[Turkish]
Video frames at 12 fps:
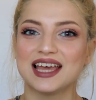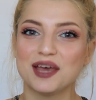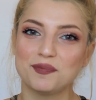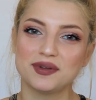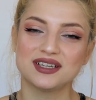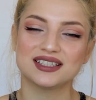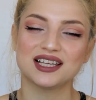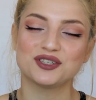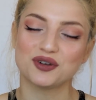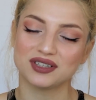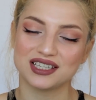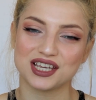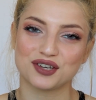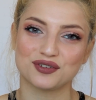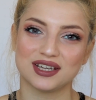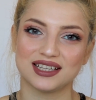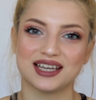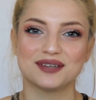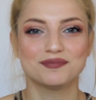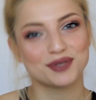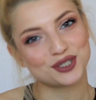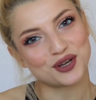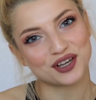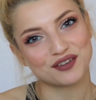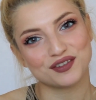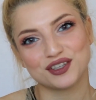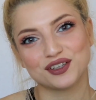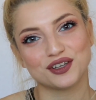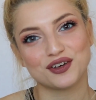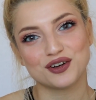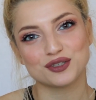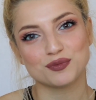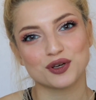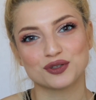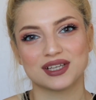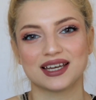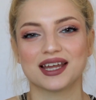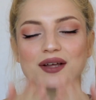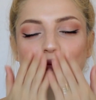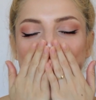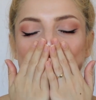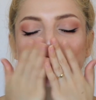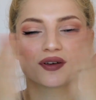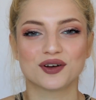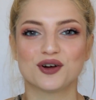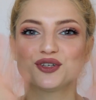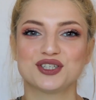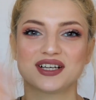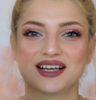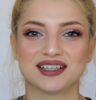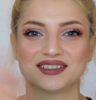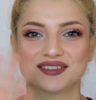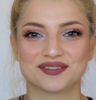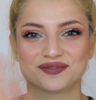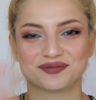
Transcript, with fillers: Hepinize çok teşekkür ederim. Bir sonraki videoda görüşmek üzere. Hoşçakalın.